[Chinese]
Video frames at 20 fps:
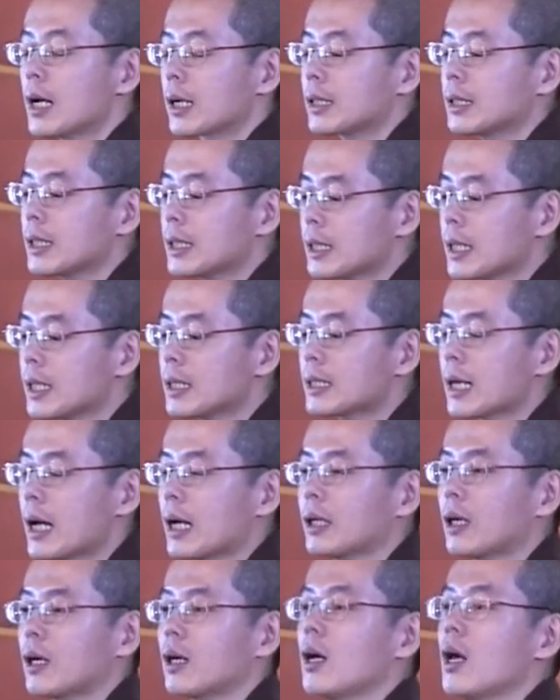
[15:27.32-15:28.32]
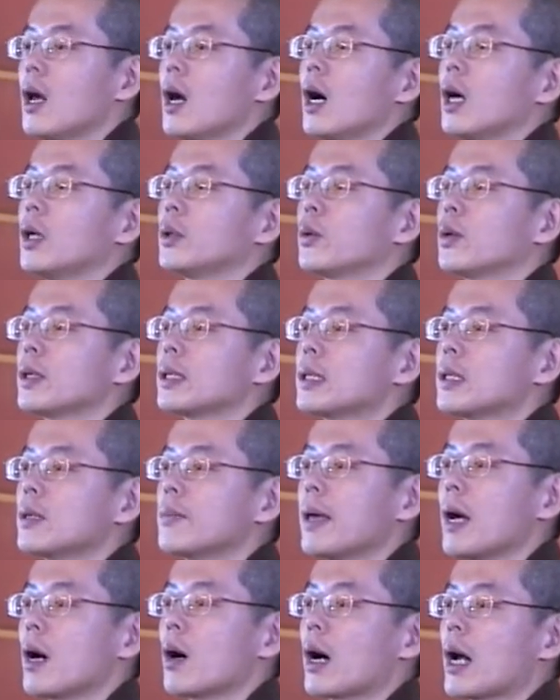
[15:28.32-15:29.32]
可是现在呢，很多寺
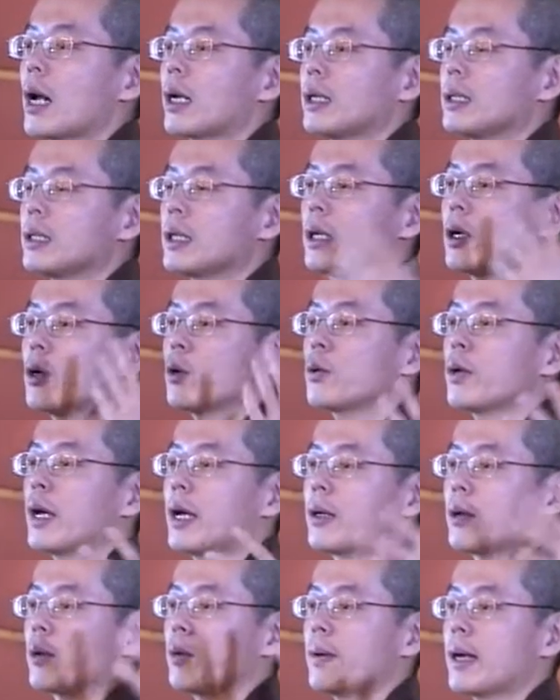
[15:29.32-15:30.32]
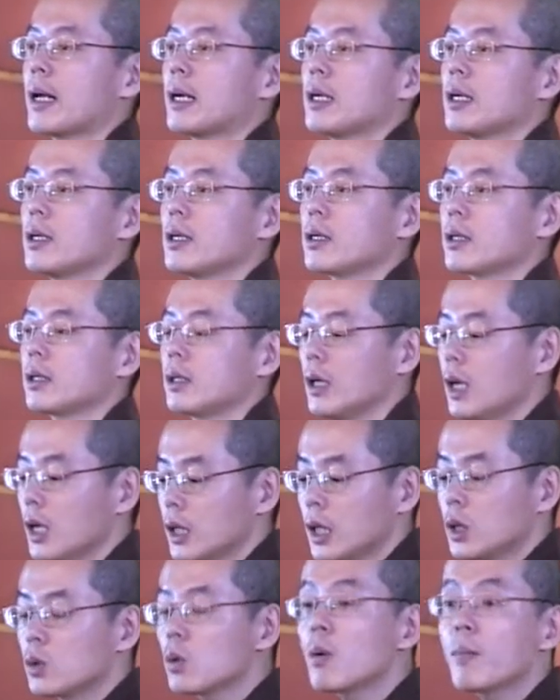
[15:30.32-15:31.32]
庙啊，一直流远历史。
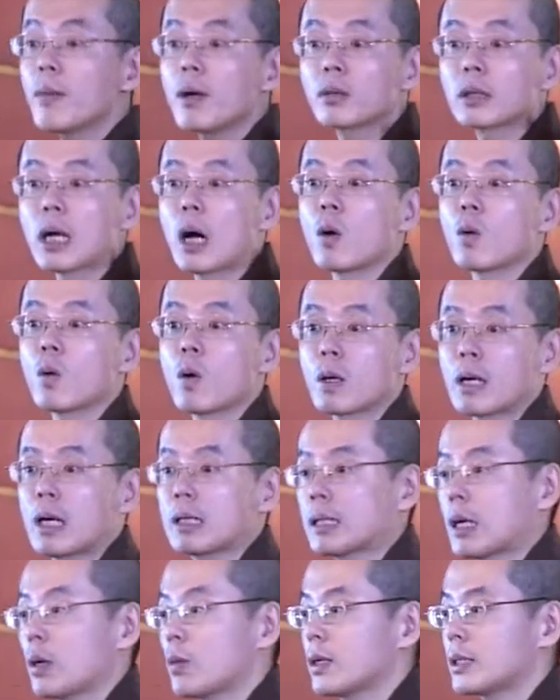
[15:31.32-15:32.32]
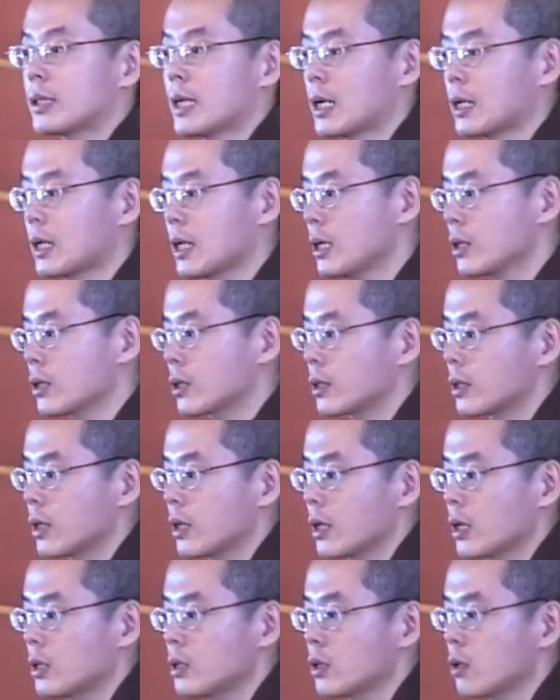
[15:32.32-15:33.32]
你如果没有靠过刚才我这样历史的
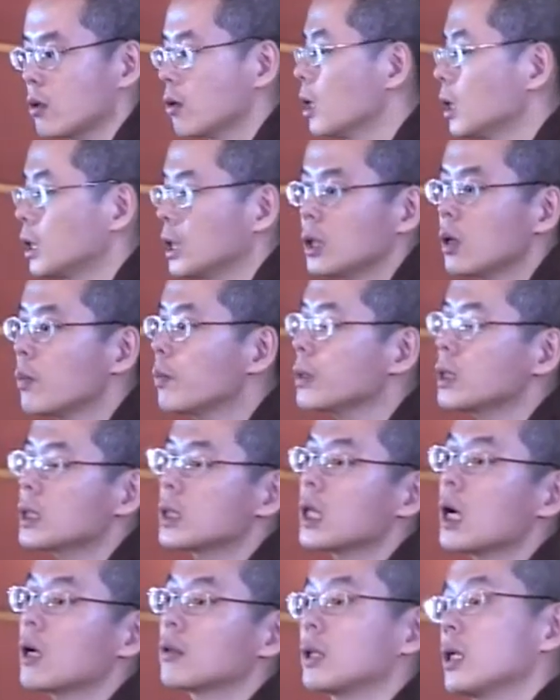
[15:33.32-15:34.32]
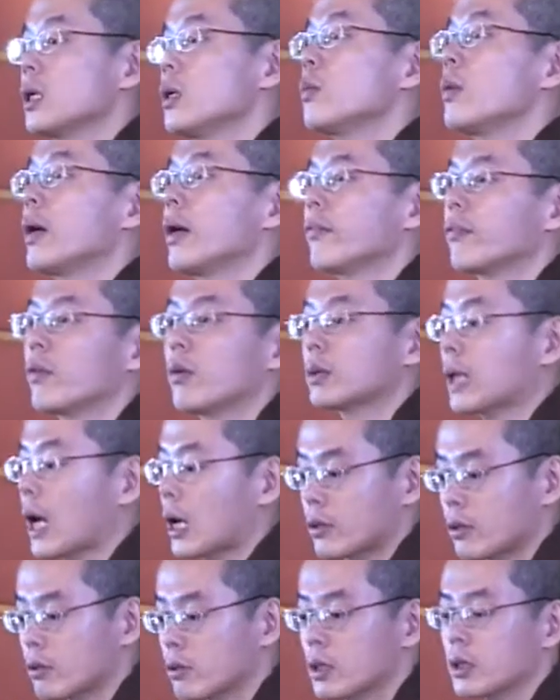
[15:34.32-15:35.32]
研究，你都不知道，你以为佛
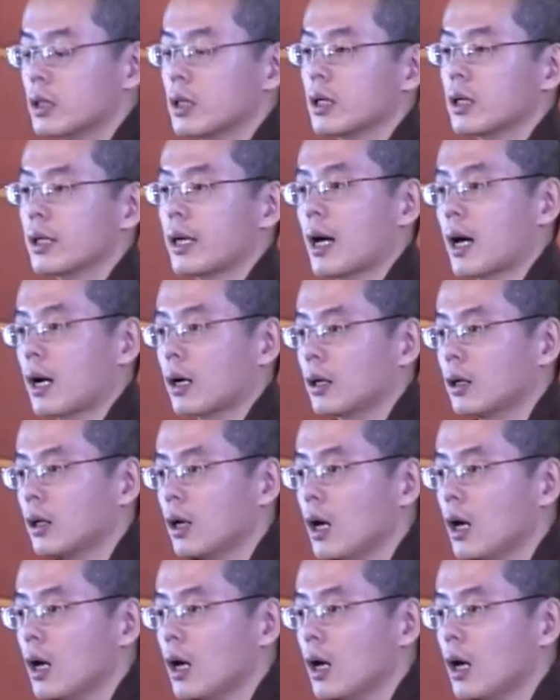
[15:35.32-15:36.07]
塔就是这样。